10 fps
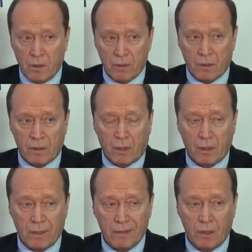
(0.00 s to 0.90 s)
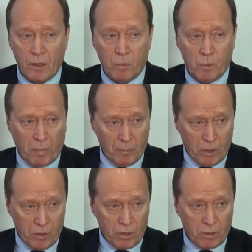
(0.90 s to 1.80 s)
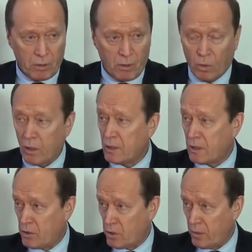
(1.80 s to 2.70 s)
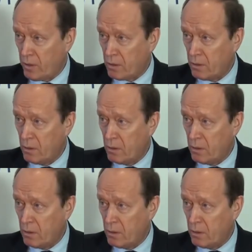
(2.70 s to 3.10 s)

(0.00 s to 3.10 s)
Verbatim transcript: со стороны России поменьше, около 100 человек.